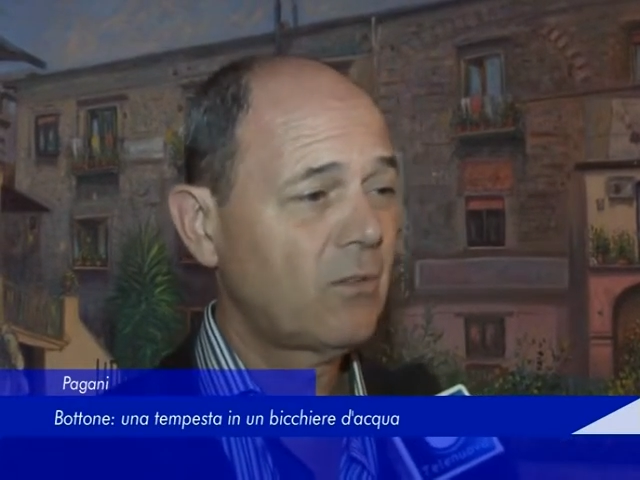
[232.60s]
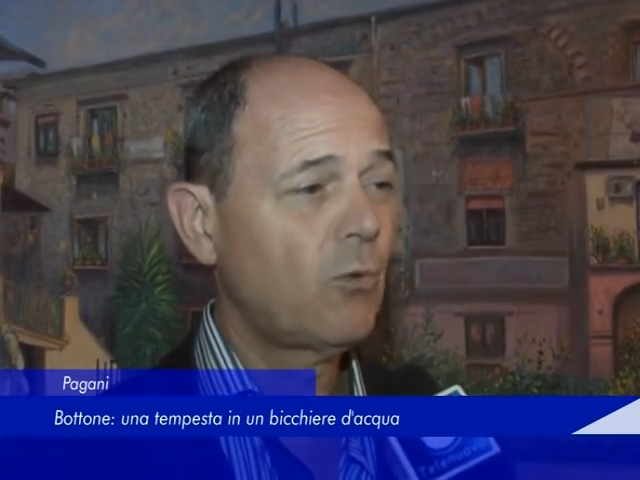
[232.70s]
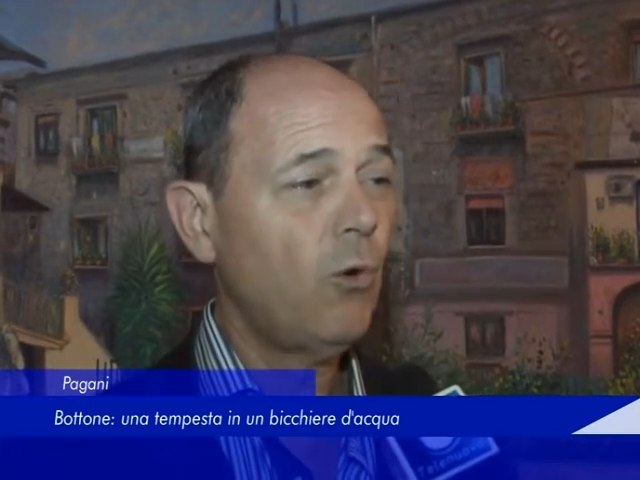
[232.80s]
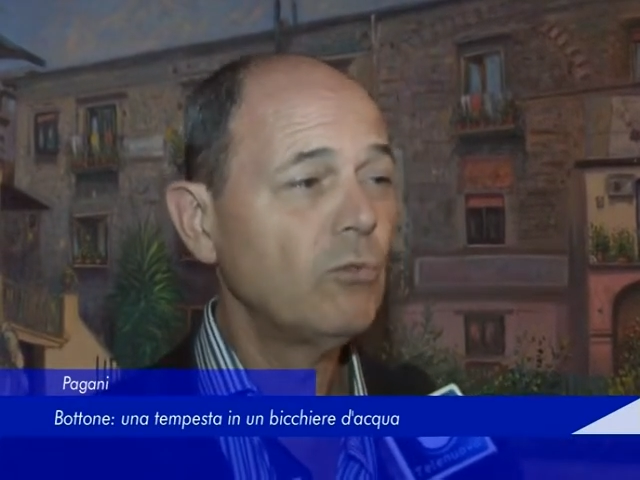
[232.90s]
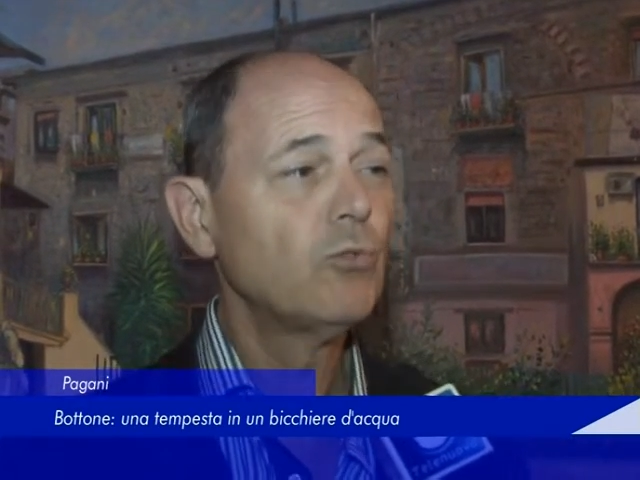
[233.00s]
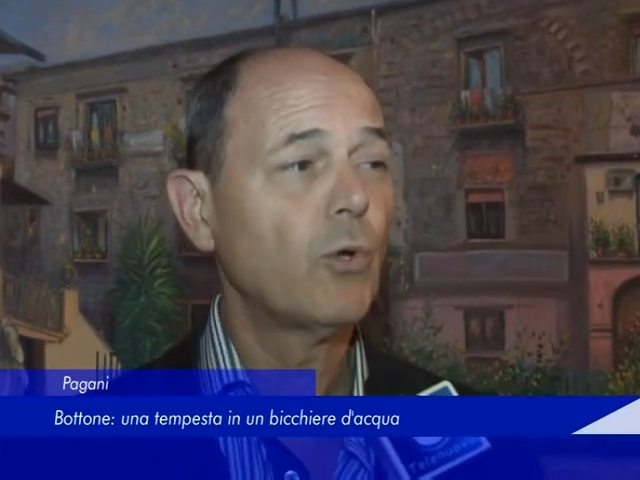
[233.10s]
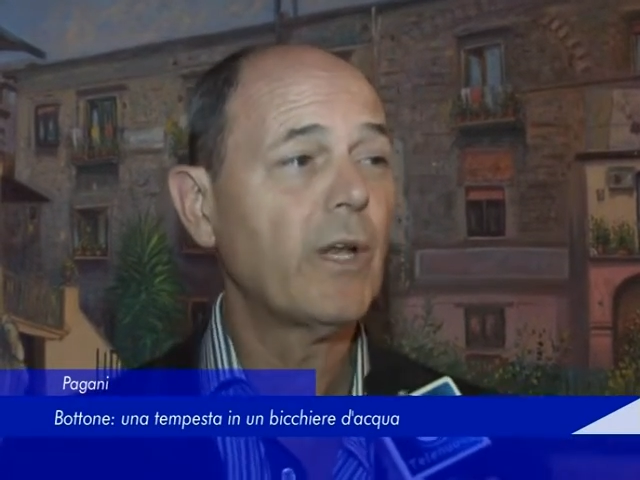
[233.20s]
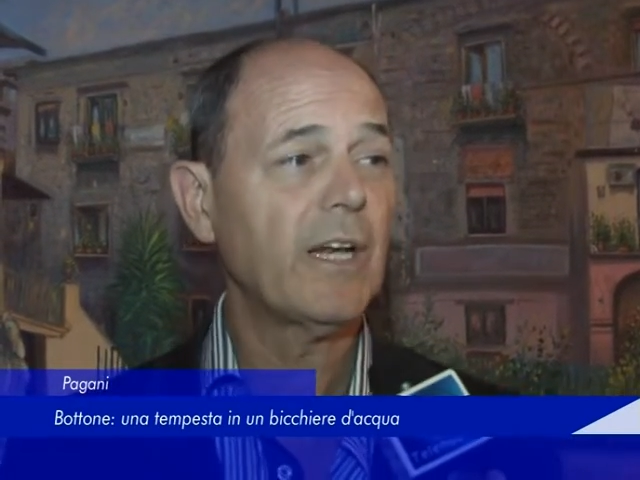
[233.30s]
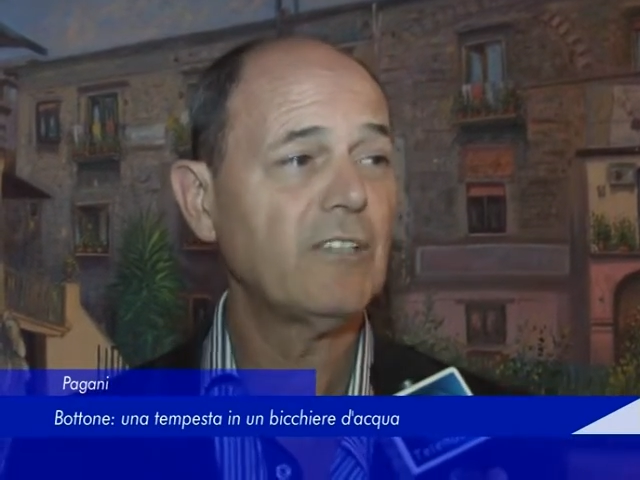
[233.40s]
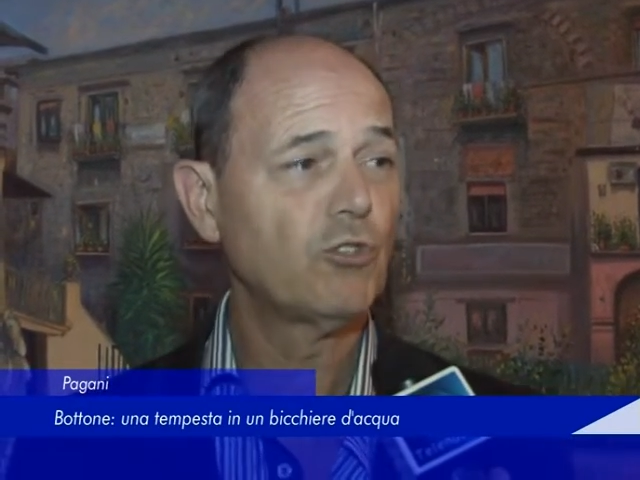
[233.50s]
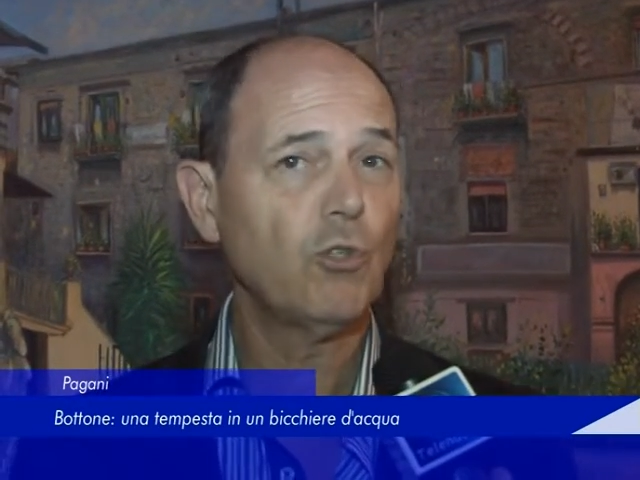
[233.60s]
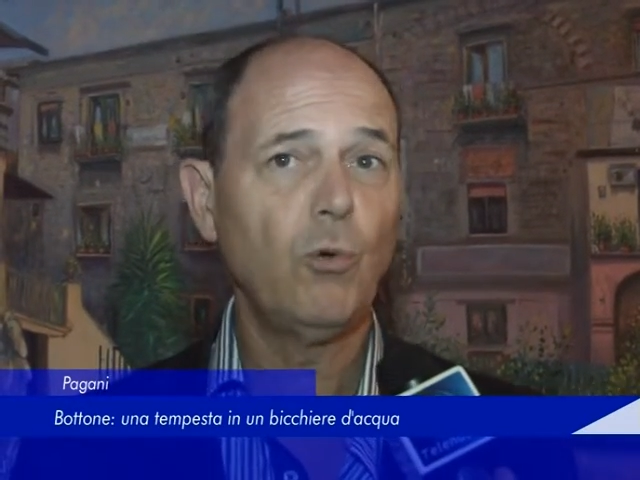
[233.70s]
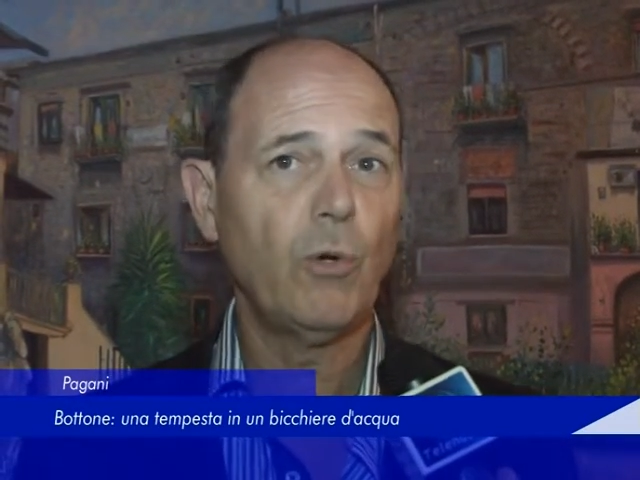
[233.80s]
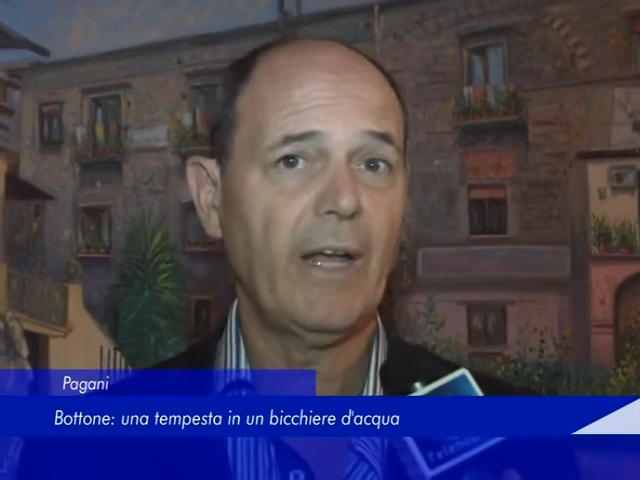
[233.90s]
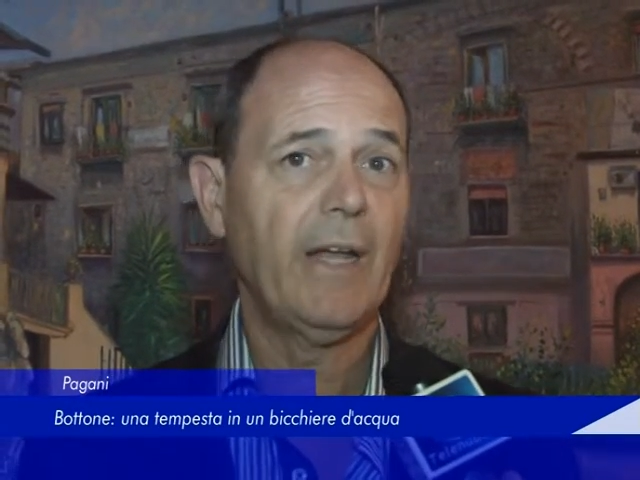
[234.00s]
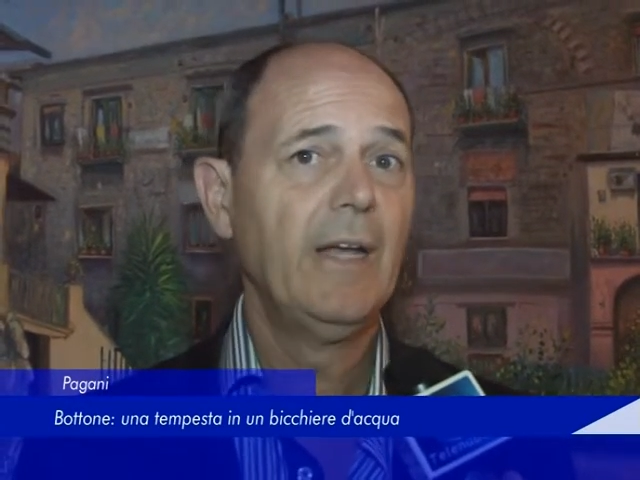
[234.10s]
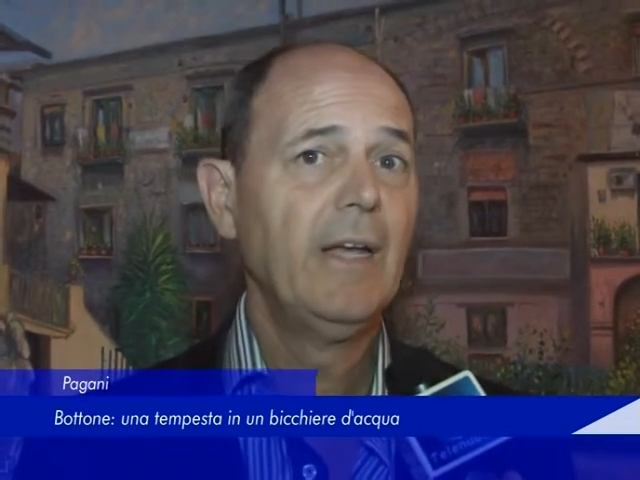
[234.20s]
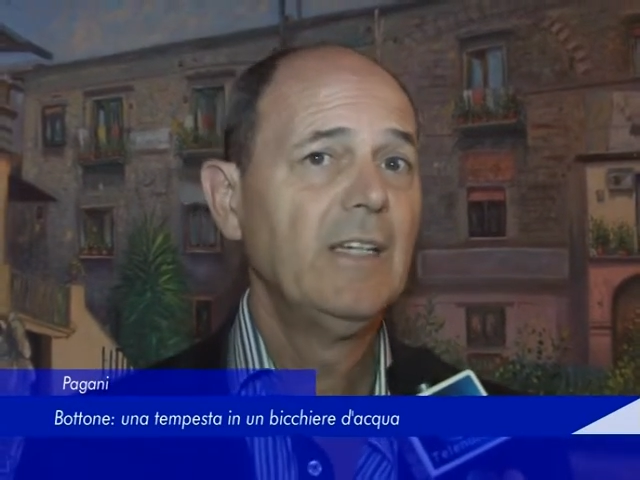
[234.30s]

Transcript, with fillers: conto in ragione